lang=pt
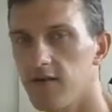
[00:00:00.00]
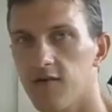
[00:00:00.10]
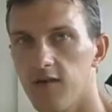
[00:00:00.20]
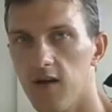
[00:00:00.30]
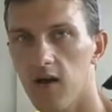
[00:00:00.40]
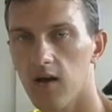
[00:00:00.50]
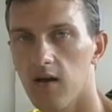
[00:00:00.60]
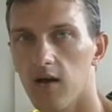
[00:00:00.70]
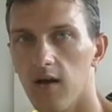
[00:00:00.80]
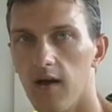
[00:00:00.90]
A gente fica
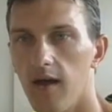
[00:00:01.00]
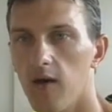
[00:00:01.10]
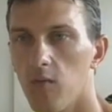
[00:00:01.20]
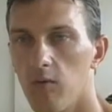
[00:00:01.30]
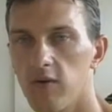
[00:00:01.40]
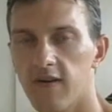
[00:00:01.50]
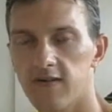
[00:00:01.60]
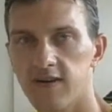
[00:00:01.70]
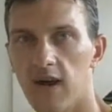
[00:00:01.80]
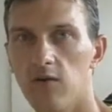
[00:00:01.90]
é, um pouco
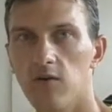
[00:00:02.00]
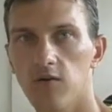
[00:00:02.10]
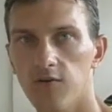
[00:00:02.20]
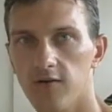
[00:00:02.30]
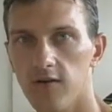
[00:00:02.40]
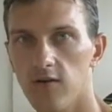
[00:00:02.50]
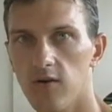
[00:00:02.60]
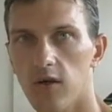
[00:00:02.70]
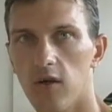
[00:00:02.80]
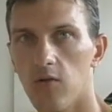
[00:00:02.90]
chateado que o
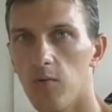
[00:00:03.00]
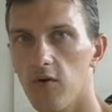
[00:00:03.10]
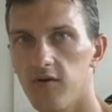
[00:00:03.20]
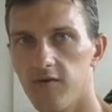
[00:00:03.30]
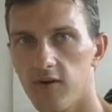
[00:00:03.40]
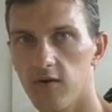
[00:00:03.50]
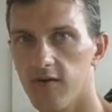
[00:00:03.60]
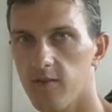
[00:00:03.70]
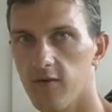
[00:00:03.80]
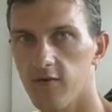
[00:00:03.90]
torcedor não pôde vir o,
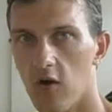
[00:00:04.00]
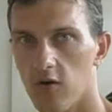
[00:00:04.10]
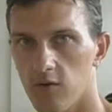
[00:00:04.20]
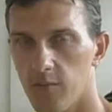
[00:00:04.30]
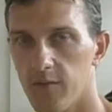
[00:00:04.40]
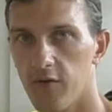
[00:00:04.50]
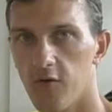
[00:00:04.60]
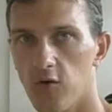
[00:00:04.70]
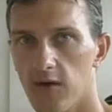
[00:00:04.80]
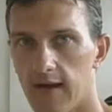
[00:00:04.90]
jogo, o primeiro
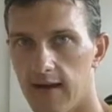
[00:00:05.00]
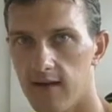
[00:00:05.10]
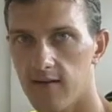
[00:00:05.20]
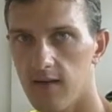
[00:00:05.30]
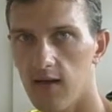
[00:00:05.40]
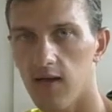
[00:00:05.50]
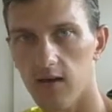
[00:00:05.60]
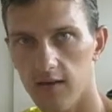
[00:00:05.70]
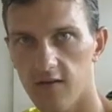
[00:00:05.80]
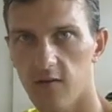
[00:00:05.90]
jogo em casa, né?
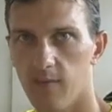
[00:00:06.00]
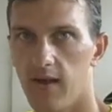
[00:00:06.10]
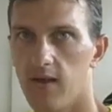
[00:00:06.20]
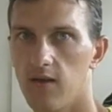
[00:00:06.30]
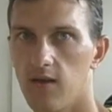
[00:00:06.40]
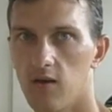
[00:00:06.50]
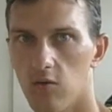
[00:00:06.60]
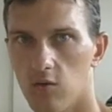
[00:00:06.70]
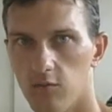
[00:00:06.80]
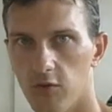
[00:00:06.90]
A gente espera que
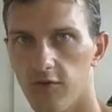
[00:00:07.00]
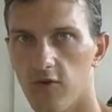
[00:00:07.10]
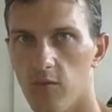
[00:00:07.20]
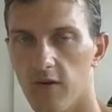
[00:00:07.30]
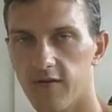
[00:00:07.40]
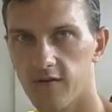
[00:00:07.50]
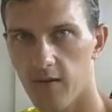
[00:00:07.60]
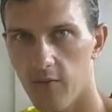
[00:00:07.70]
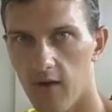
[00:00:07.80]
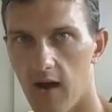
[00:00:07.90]
o torcedor possa nos
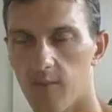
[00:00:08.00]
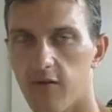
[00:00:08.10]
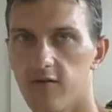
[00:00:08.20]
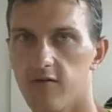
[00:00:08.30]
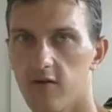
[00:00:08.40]
apoiar, possa